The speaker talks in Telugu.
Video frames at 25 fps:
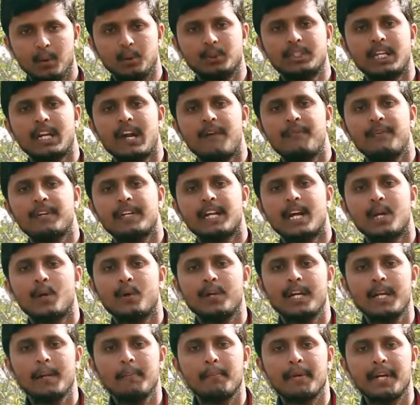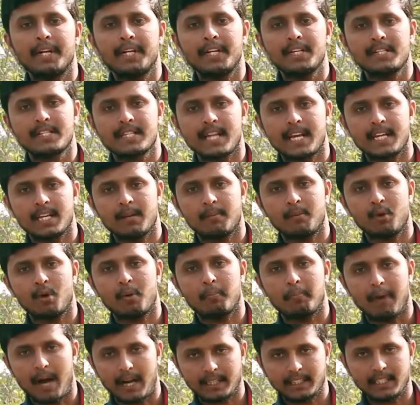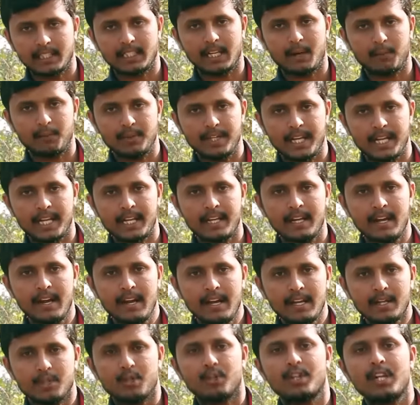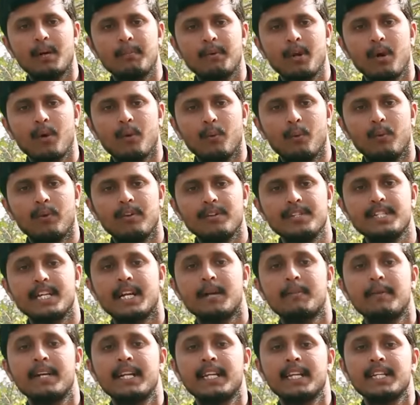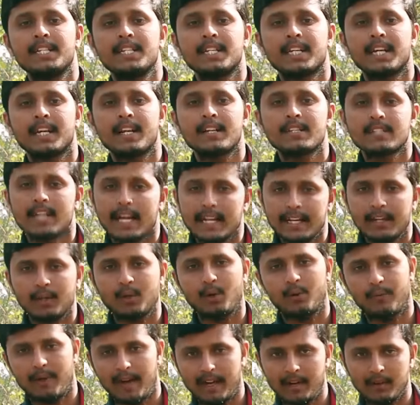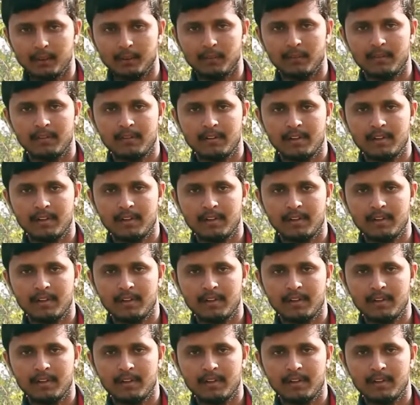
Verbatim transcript: ఉత్తరాఫ్రికాలోని బ్రిటిష్ సైన్యంలో భాగంగా ఉండి యుద్ధంలో జర్మనీకి చిక్కిన సైనికులు వాళ్ళు